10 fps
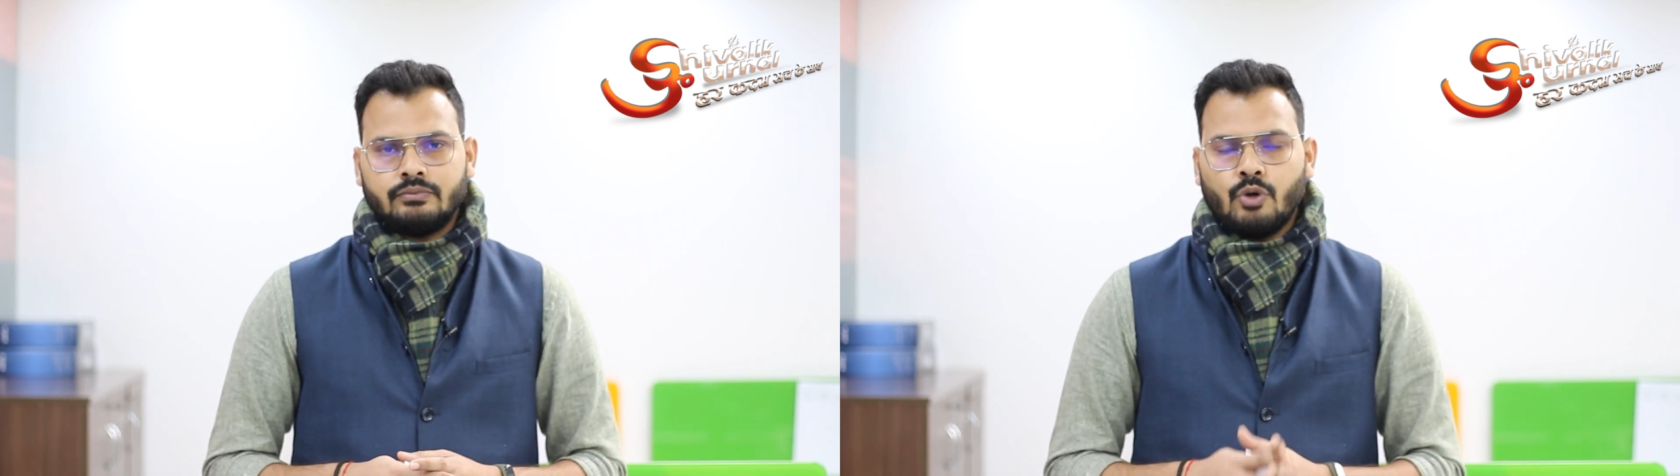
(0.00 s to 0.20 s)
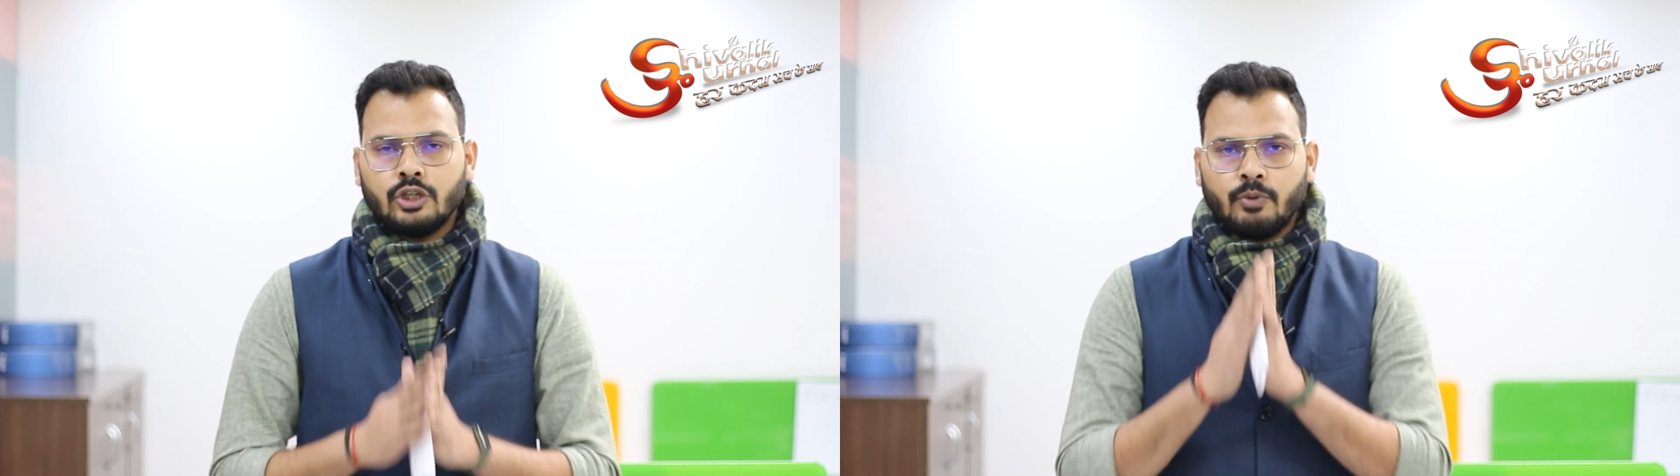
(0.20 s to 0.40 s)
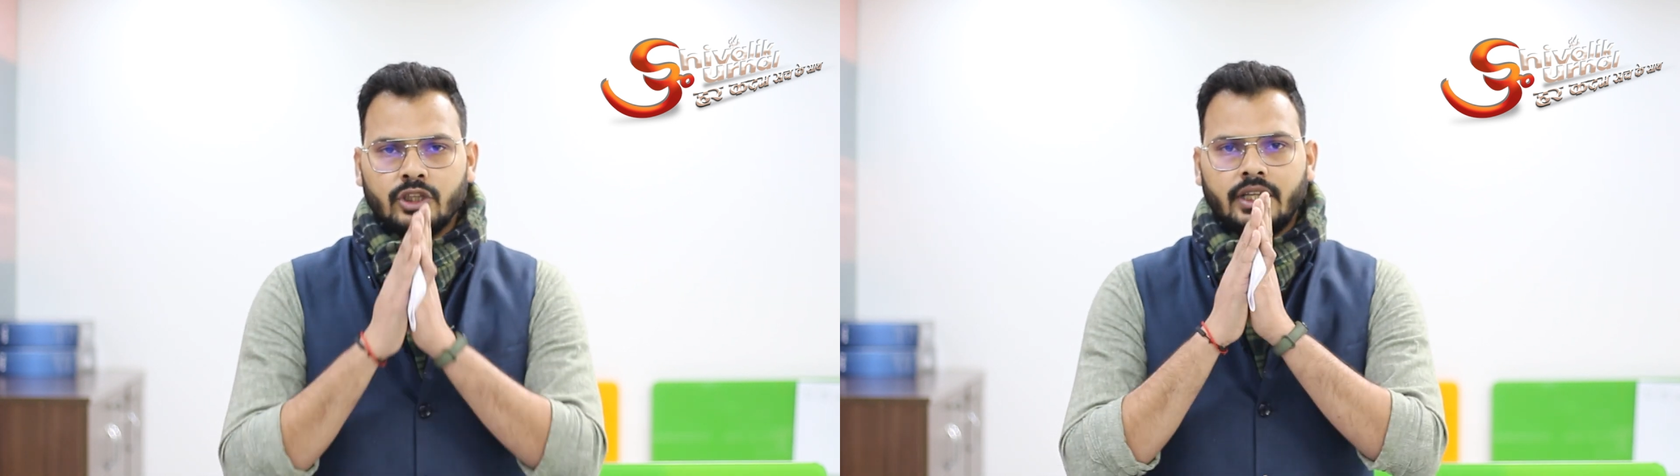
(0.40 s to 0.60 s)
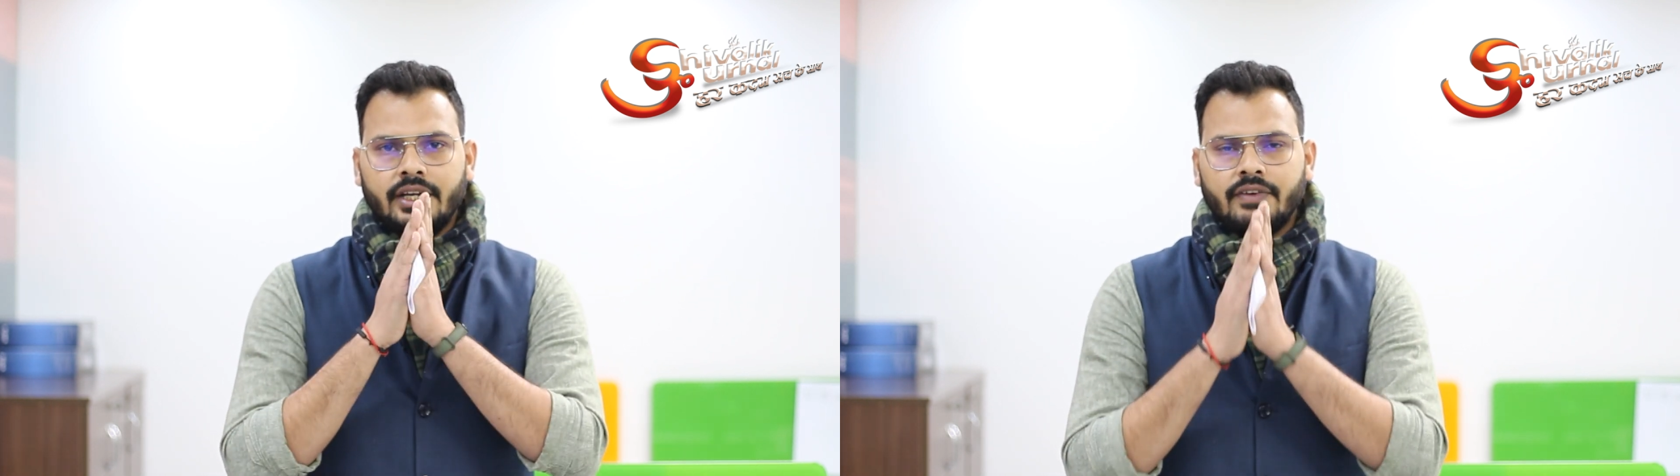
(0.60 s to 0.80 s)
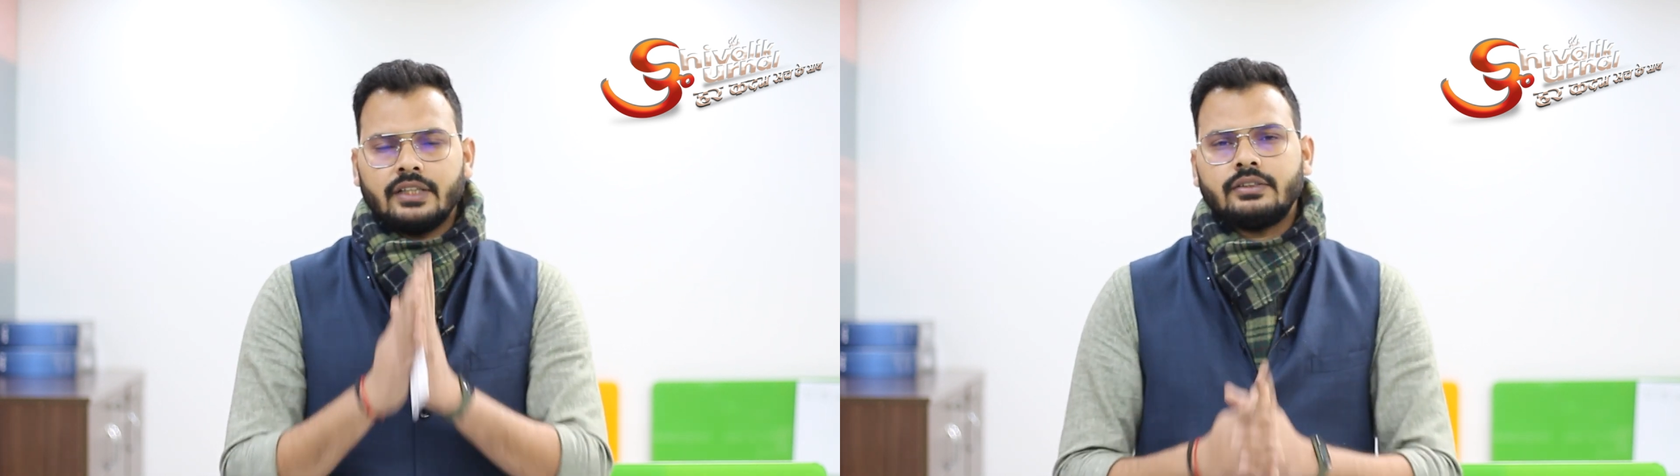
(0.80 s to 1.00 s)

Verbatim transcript: बहुत बहुत धन्यवाद